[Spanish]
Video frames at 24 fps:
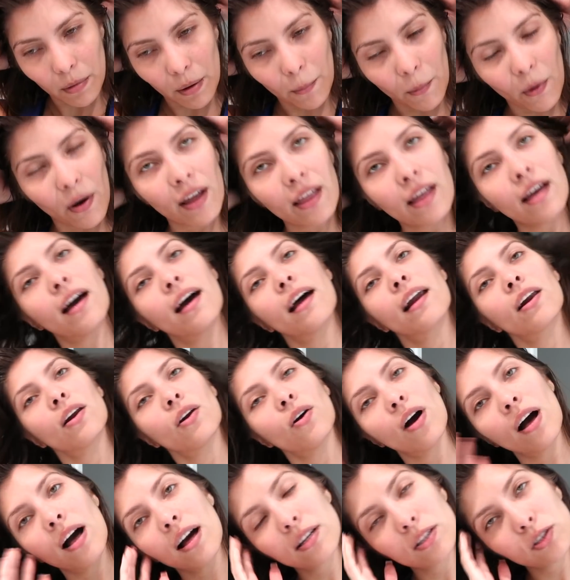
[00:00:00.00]
vamos a
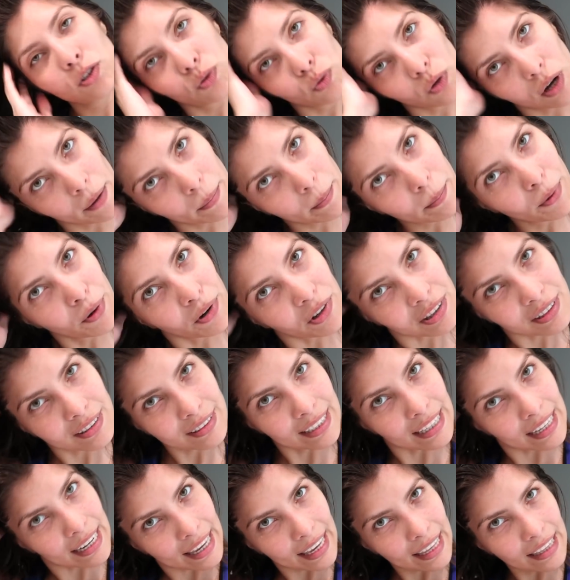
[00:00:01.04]
dejarlo actuar por
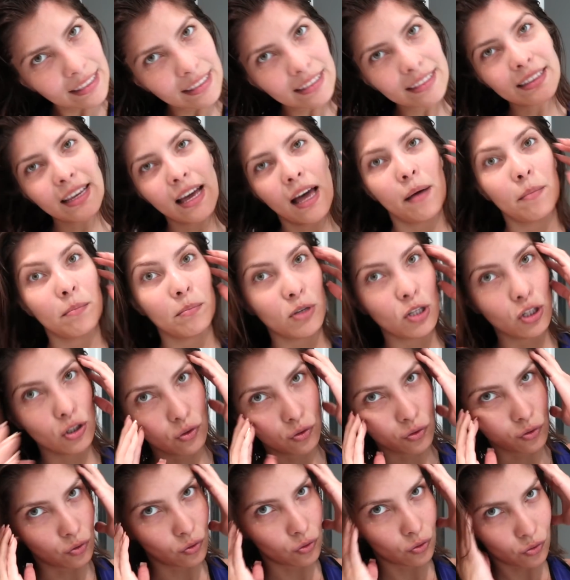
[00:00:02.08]
30
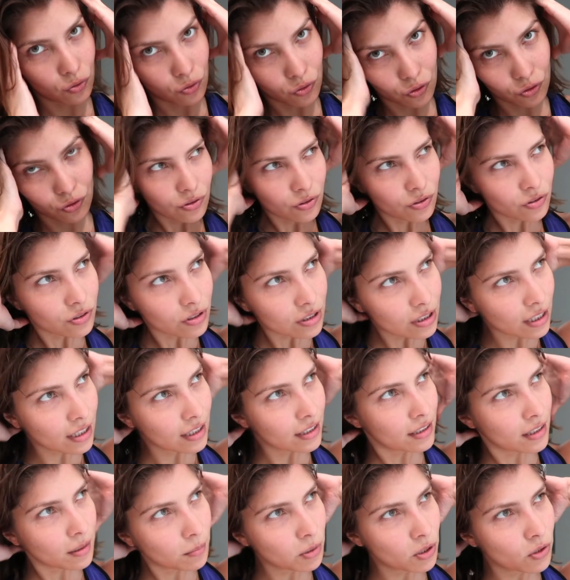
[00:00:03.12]
minutos.
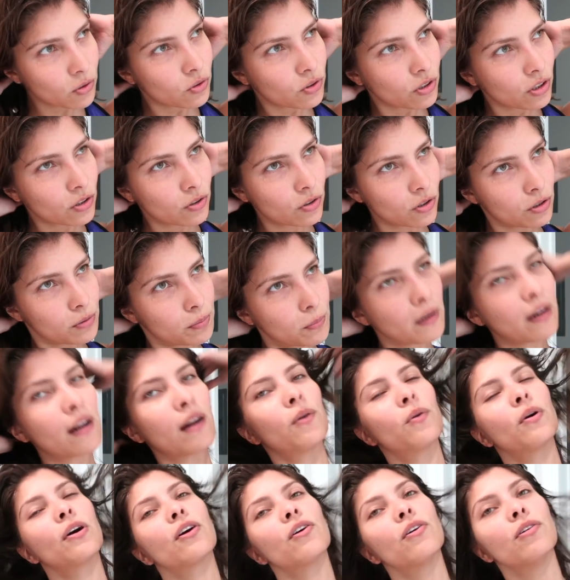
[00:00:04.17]
30 minutitos para
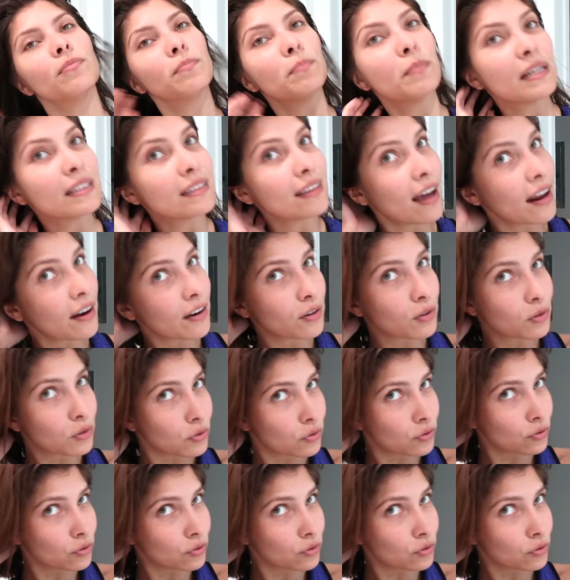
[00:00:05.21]
luego bañarnos.